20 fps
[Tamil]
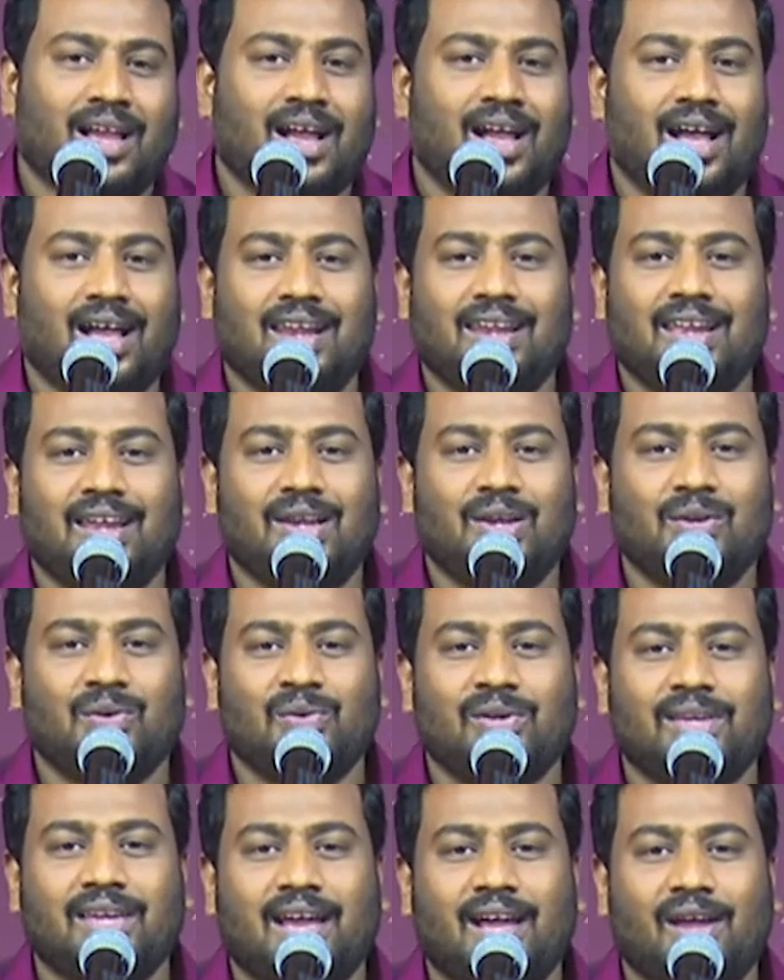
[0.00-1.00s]
ஹாலே
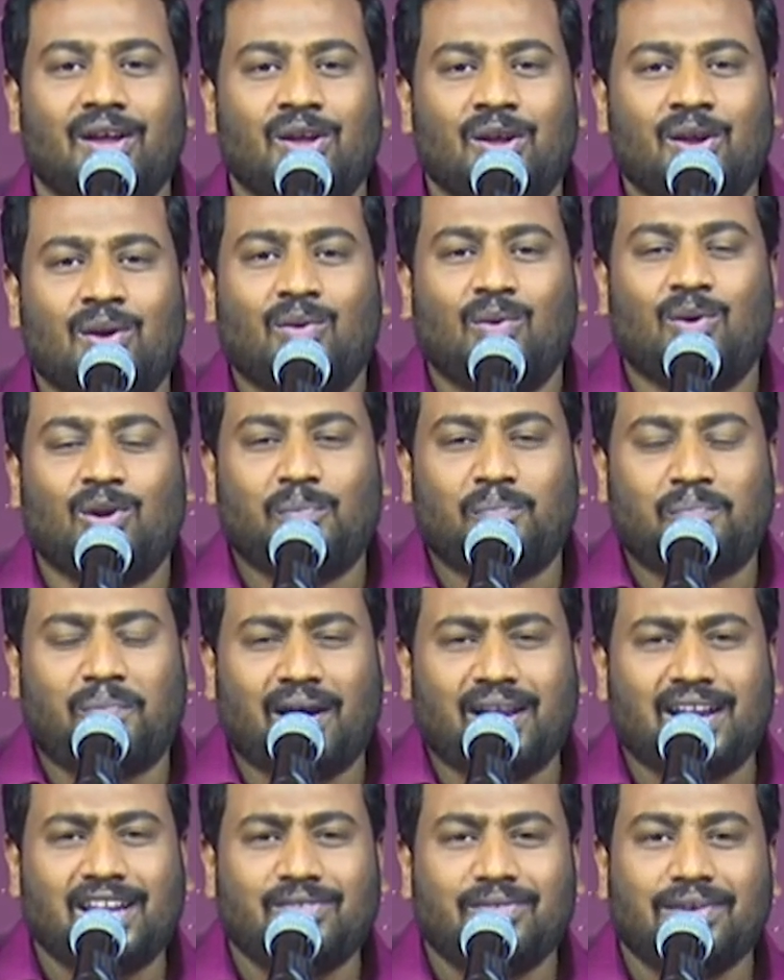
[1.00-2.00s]
லூயா ஒரு
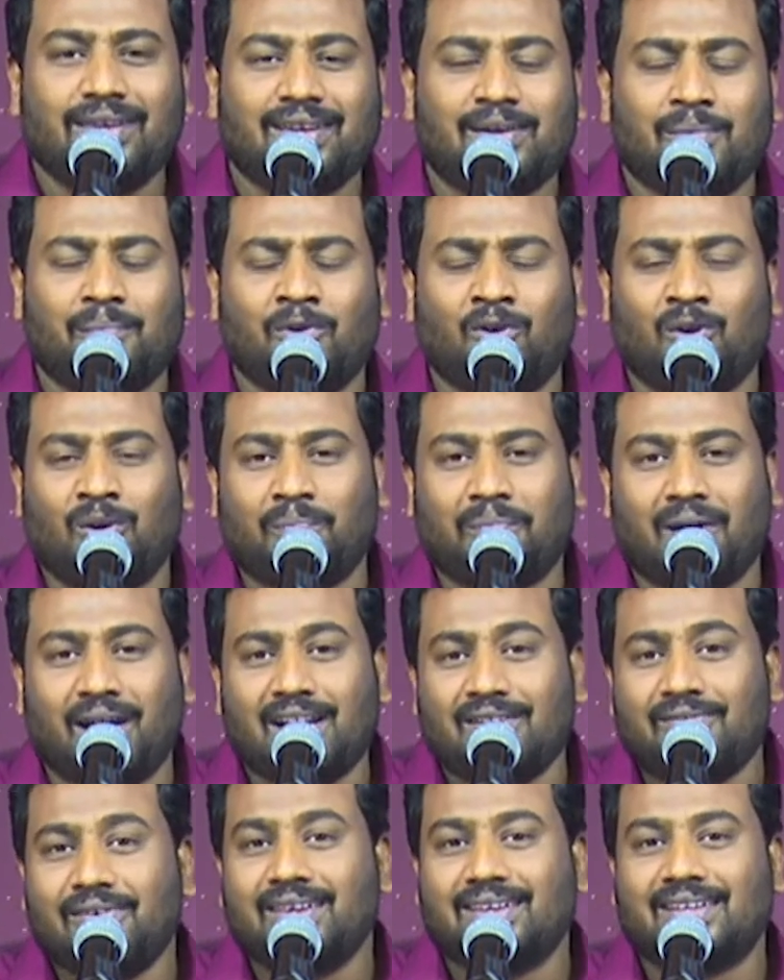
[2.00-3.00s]
பறவை ஒரு
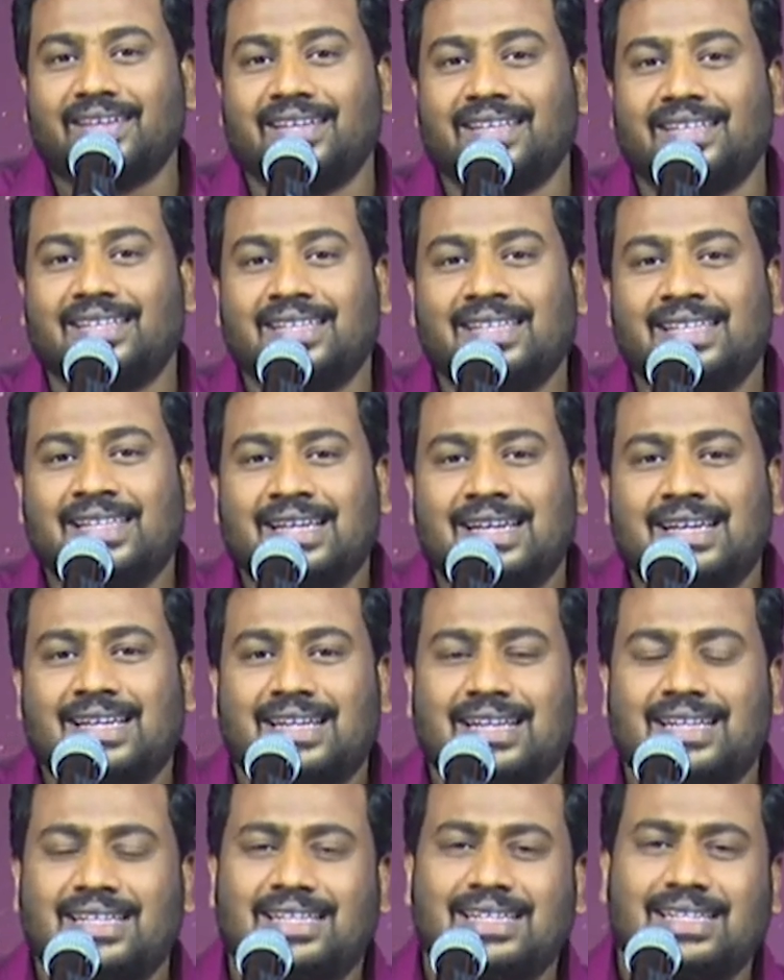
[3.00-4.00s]
பறவைக்கு
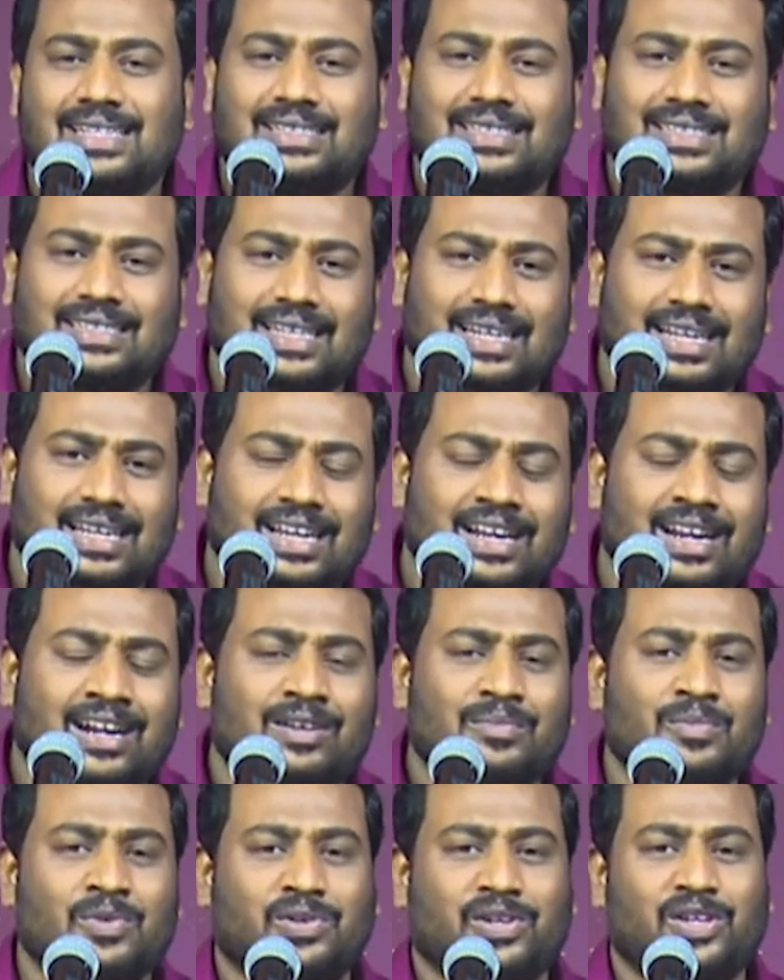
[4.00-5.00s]
ரெண்டு
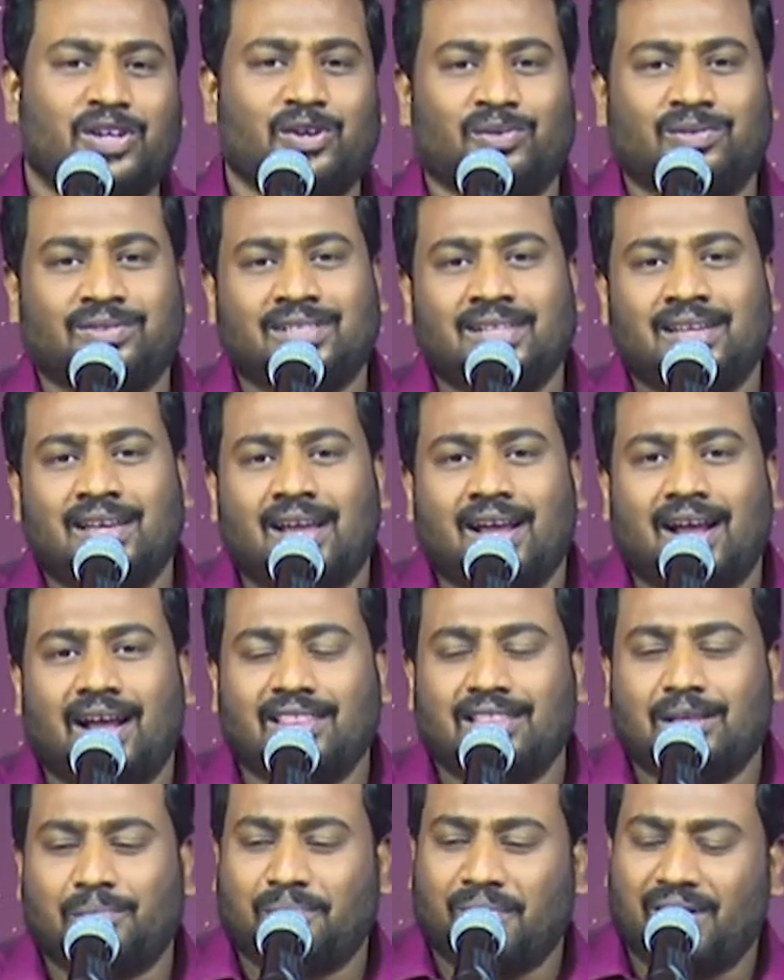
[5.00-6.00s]
சிறகுகள் முக்கியம்
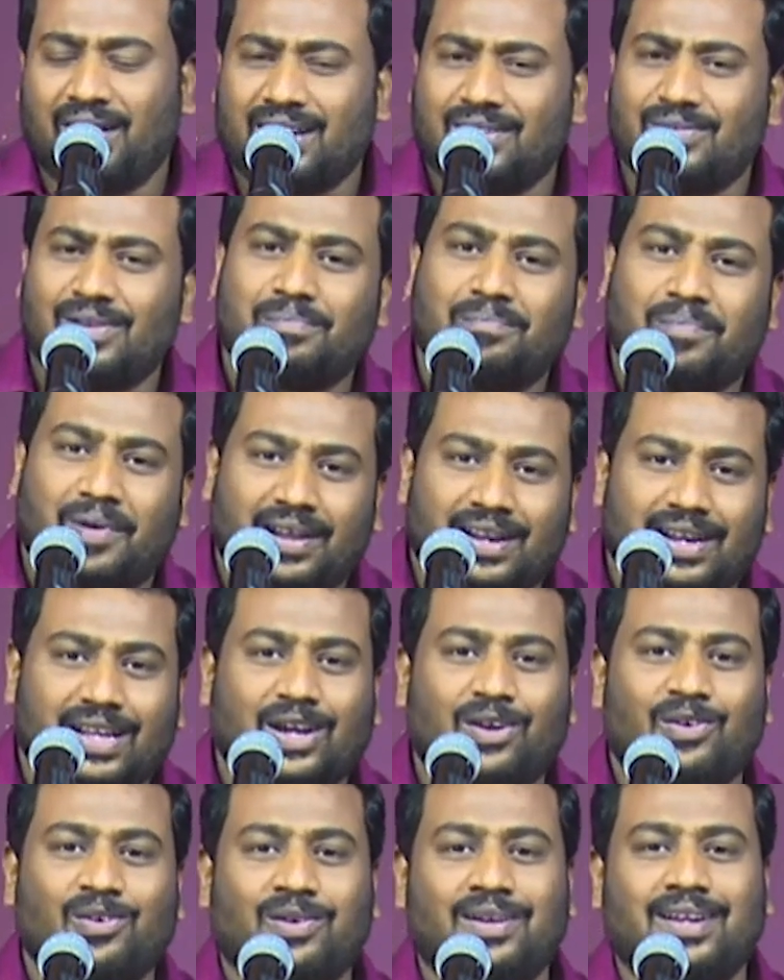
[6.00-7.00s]
அந்த பறவை
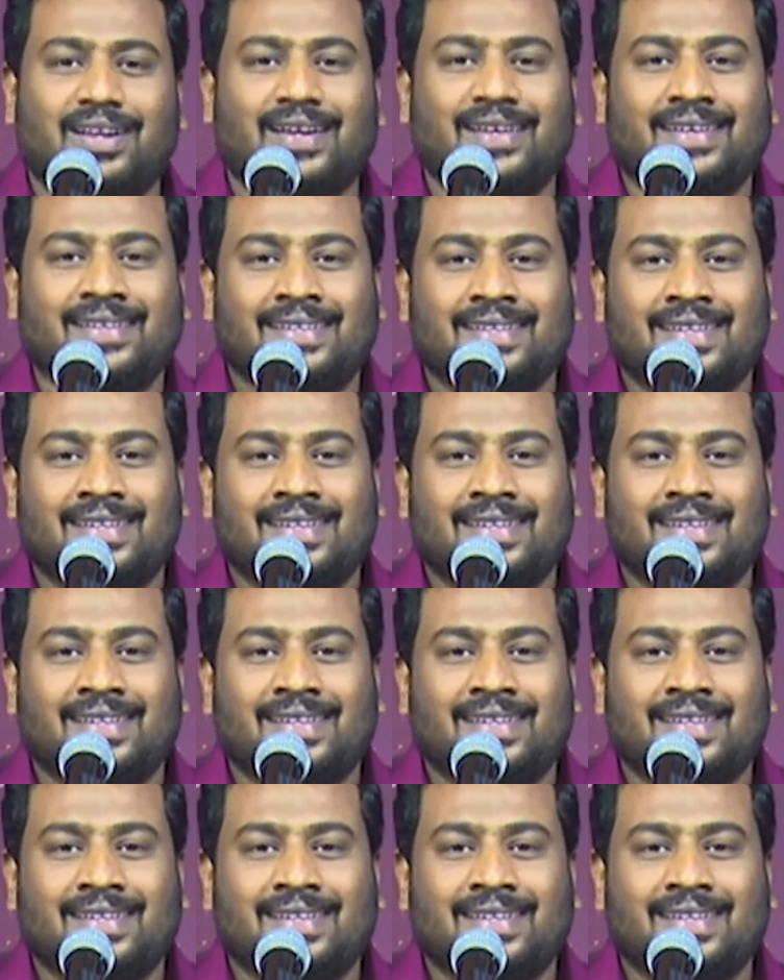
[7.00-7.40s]
பறக்கணும்னா